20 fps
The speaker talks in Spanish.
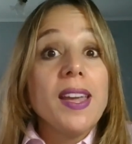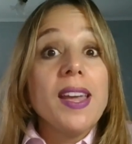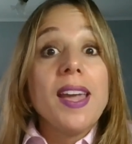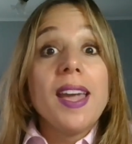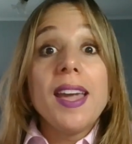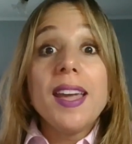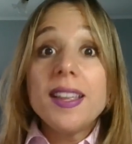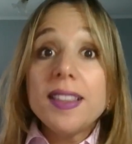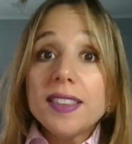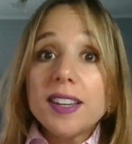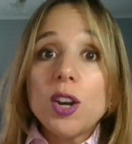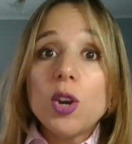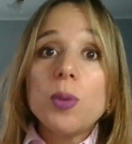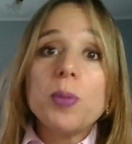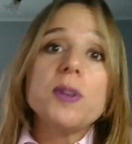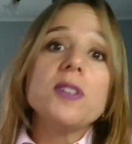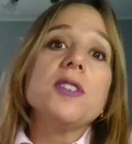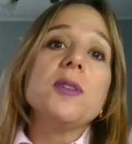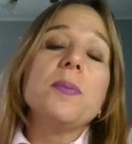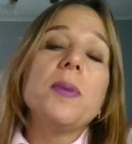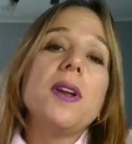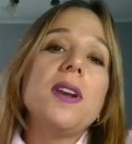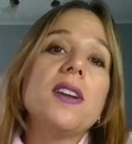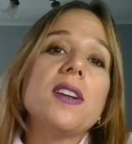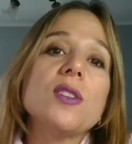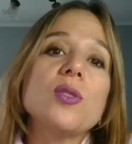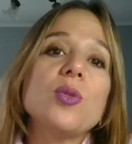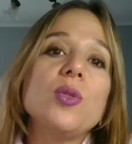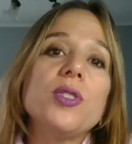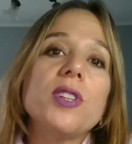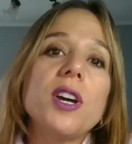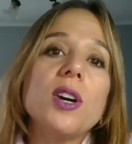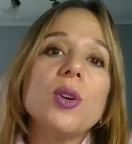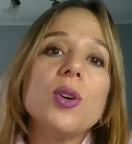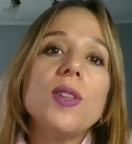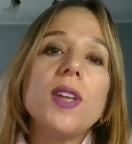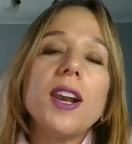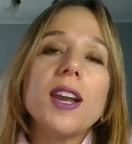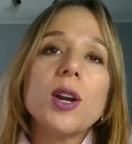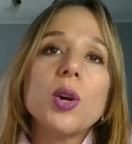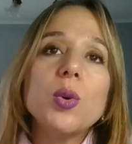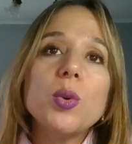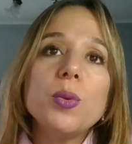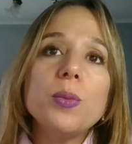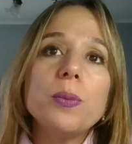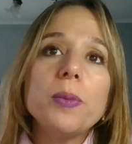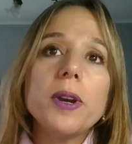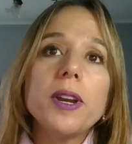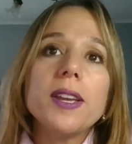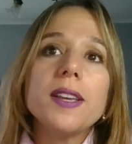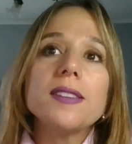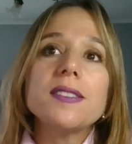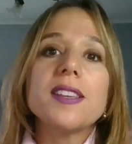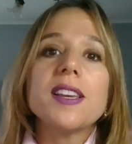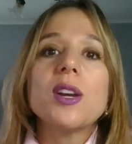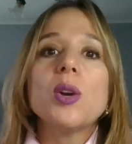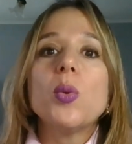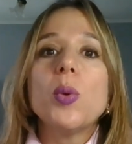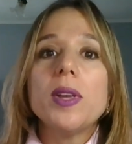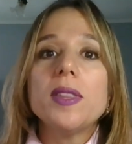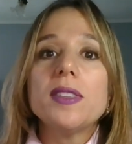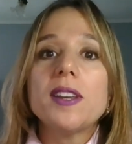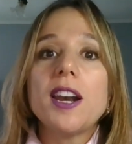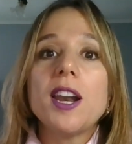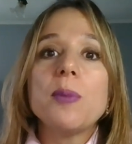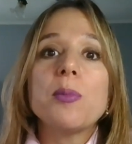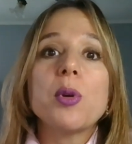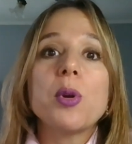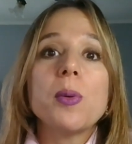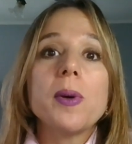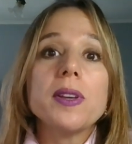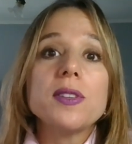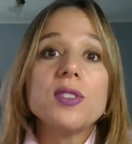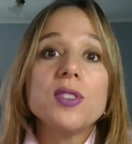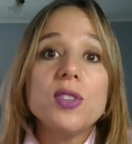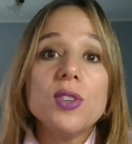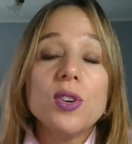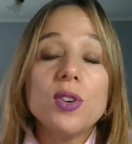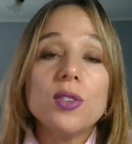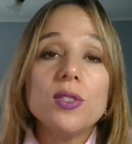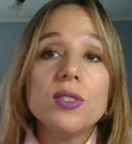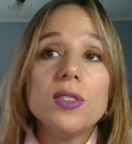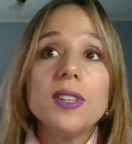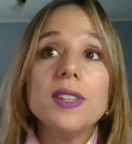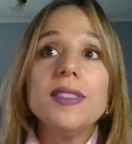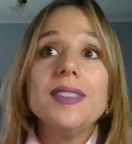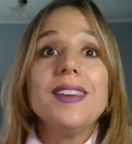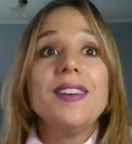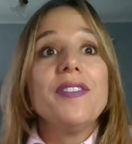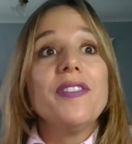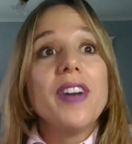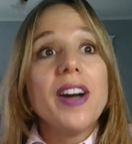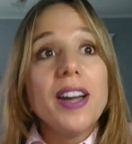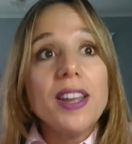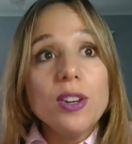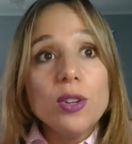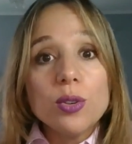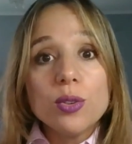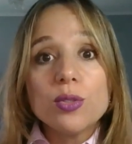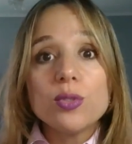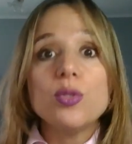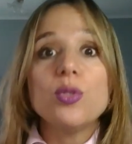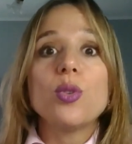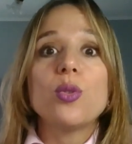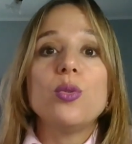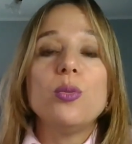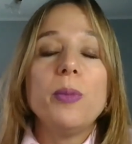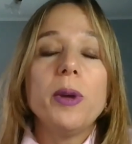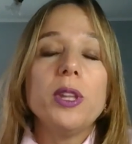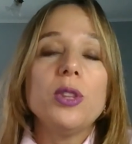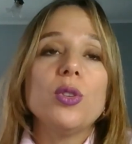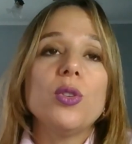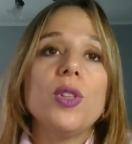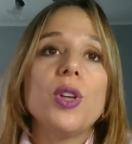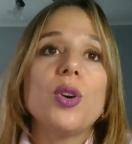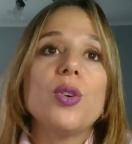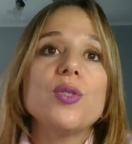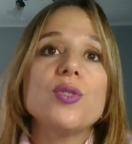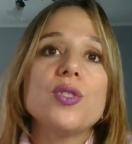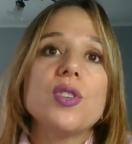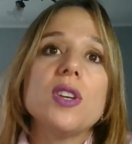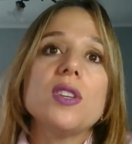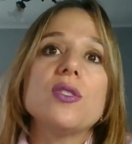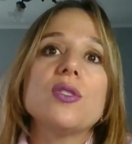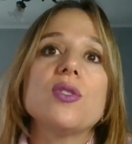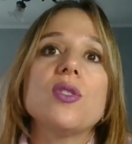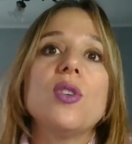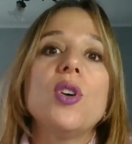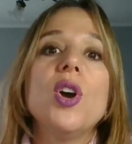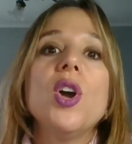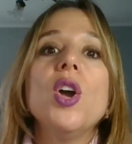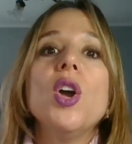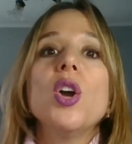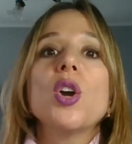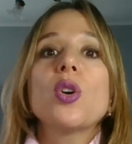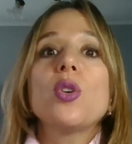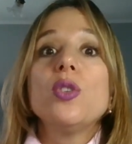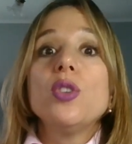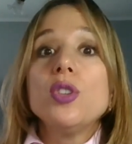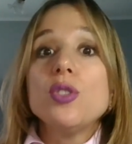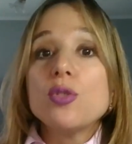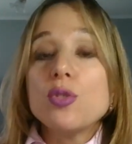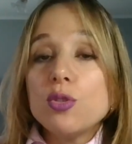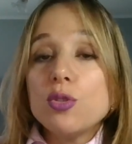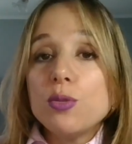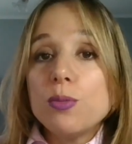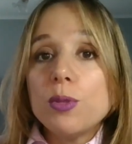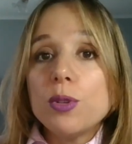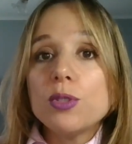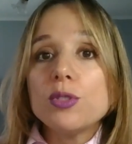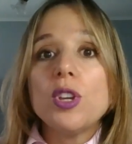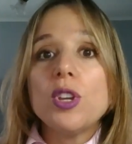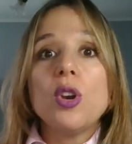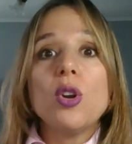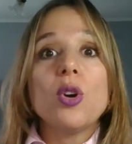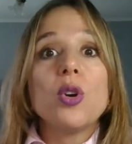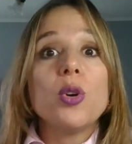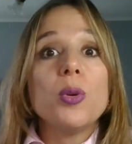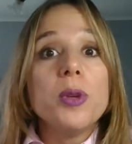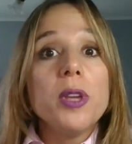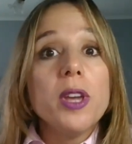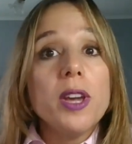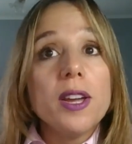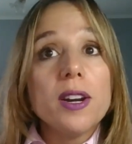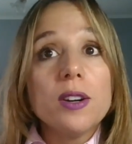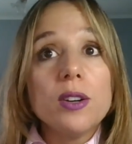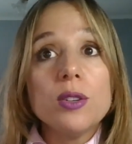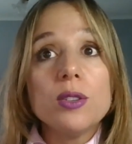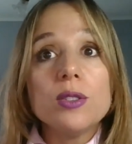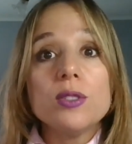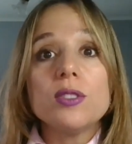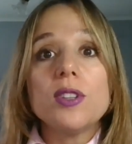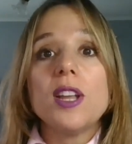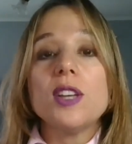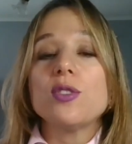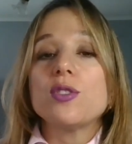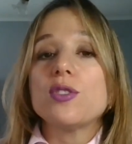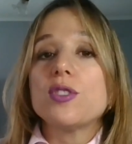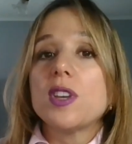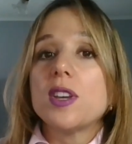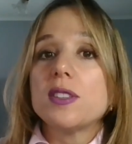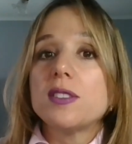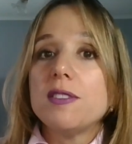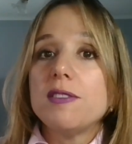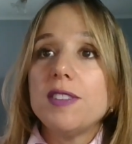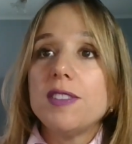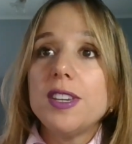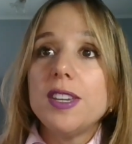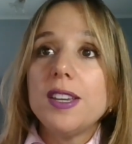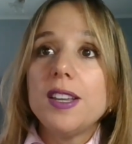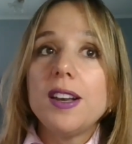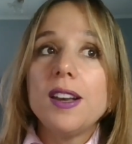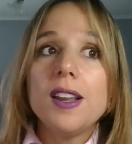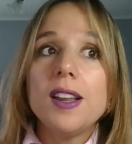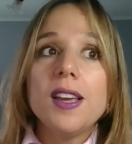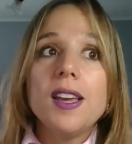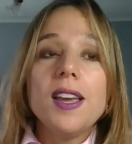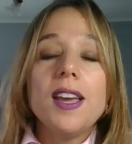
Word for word: Entre los principales resultados de la cumbre se encuentra la aprobación de varios documentos de consenso con insumos de los gobiernos, la sociedad civil,